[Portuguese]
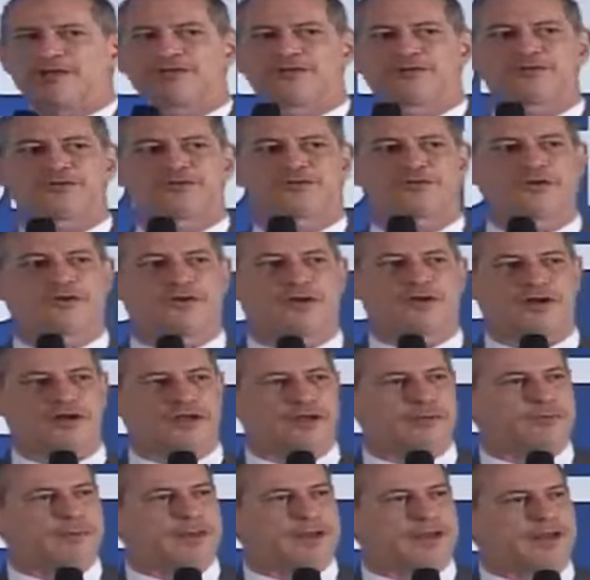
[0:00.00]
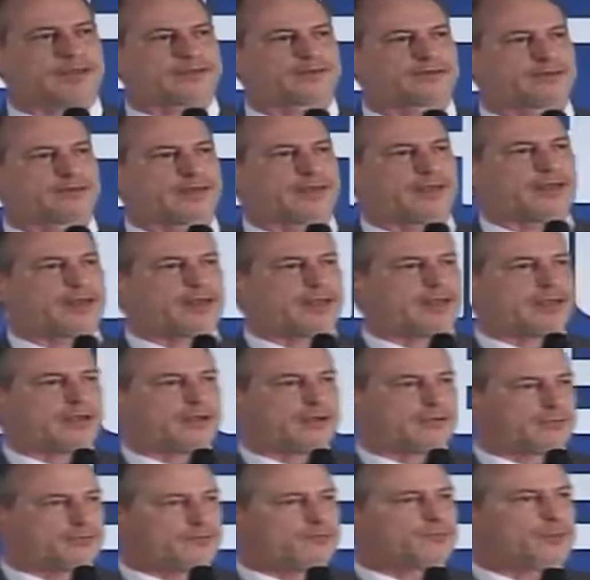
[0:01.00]
institucional que parece
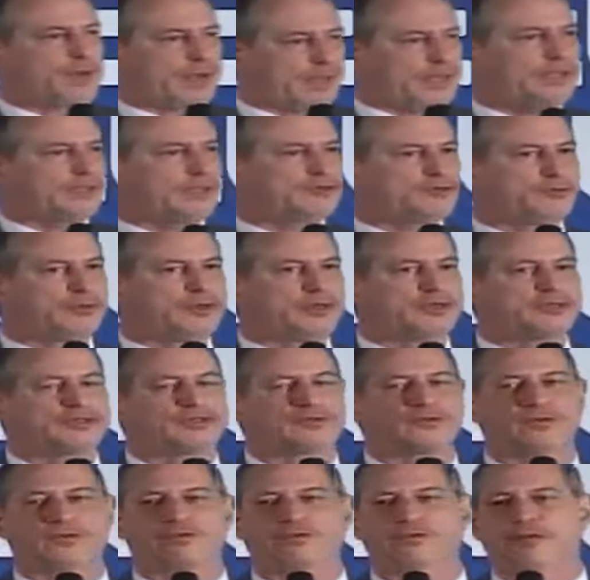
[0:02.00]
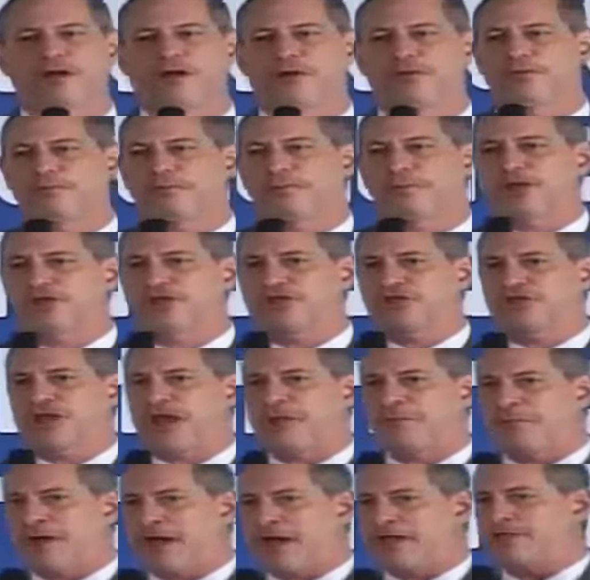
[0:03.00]
um país, uma instituição, mas
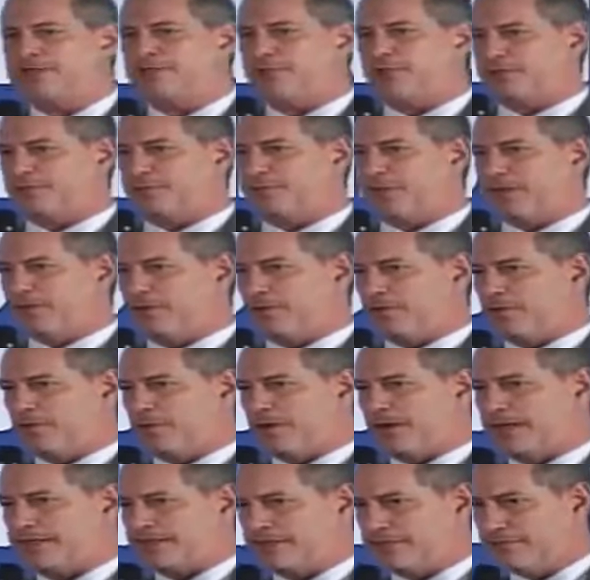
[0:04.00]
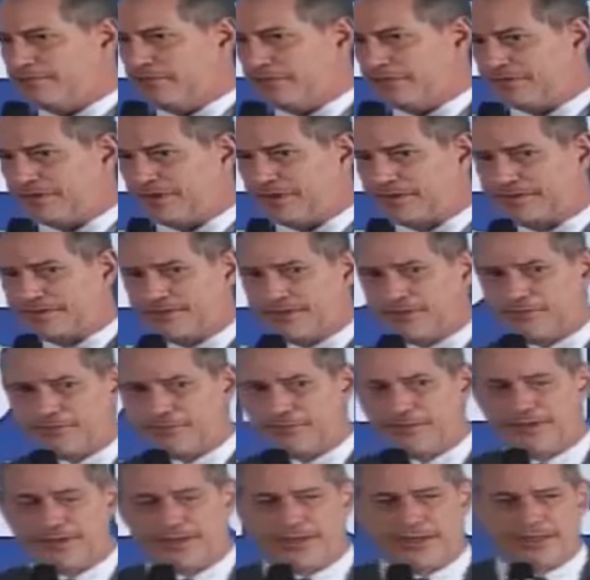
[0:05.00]
jamais prosperou a
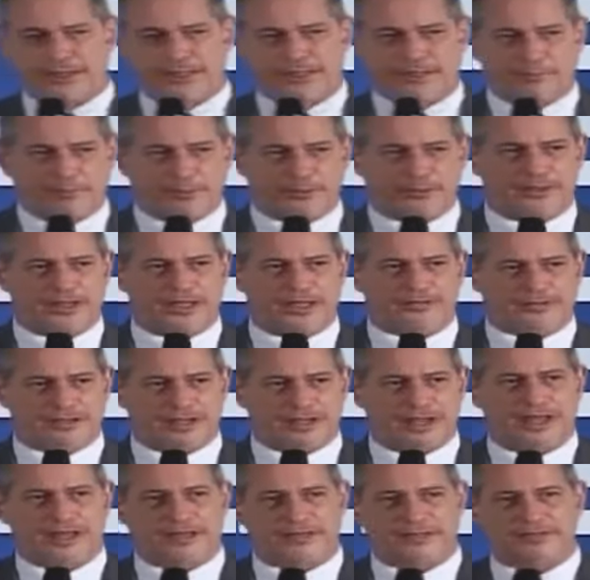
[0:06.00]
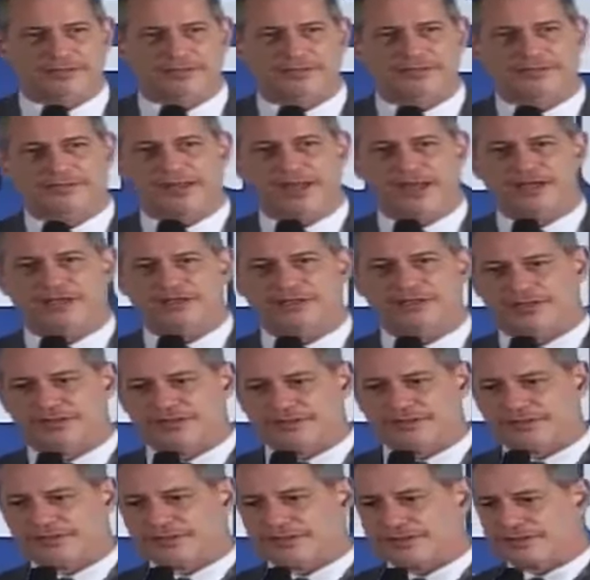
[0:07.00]
civilização que por detrás
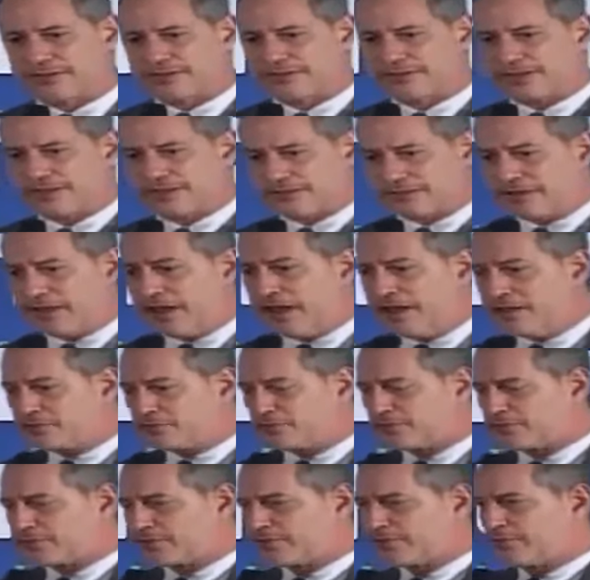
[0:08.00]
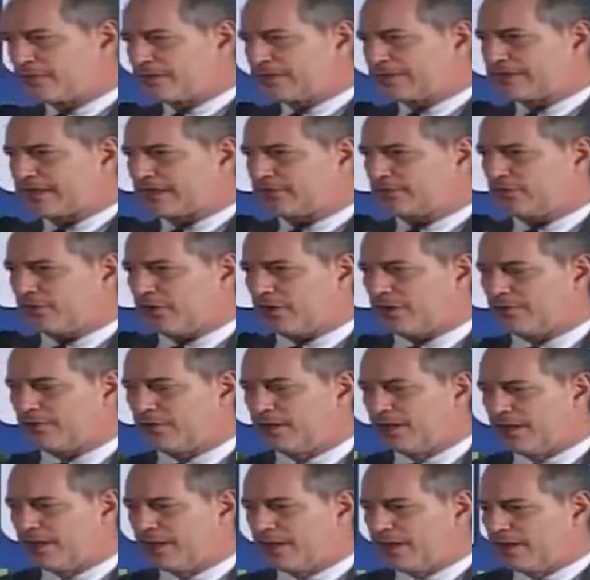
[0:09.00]
destas, desse êxito civilizatório
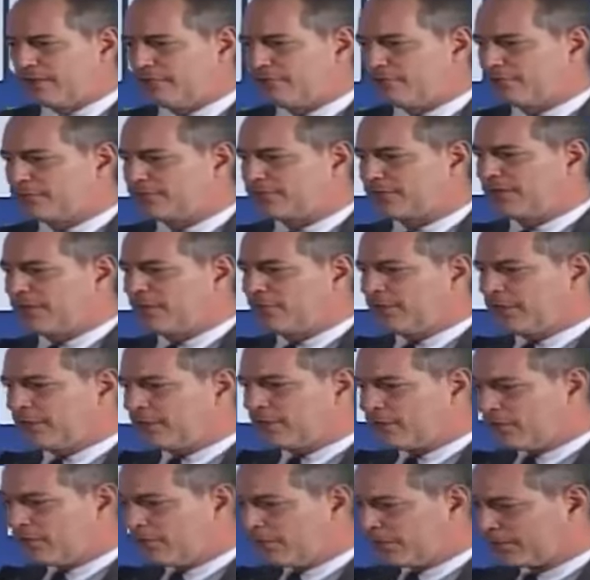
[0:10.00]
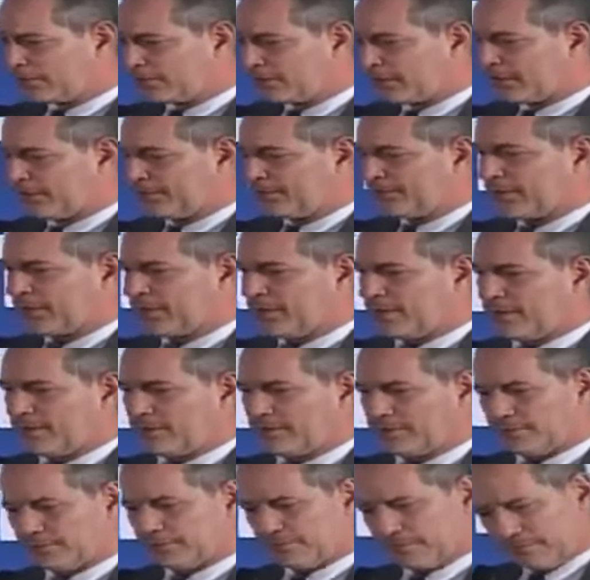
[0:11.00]
você não encontre,
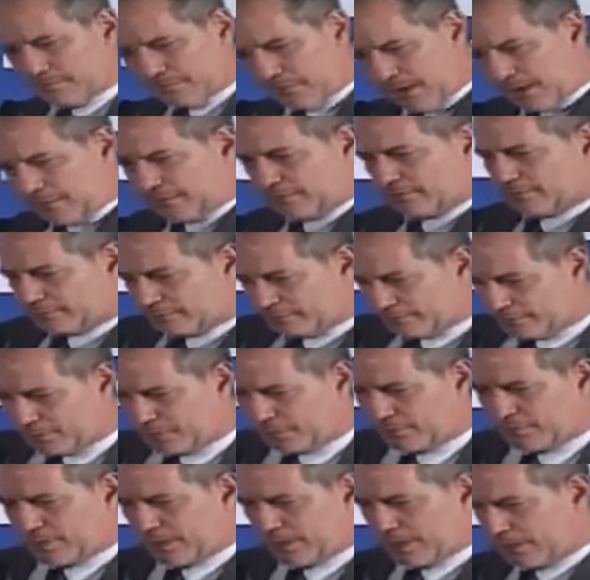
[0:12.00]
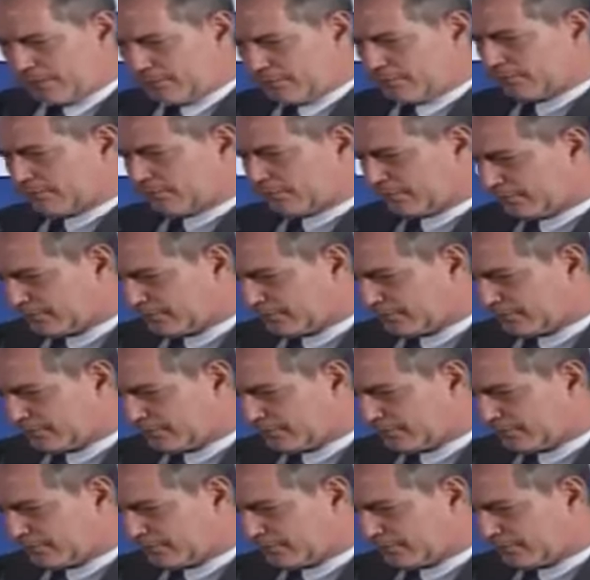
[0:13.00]
né, procurando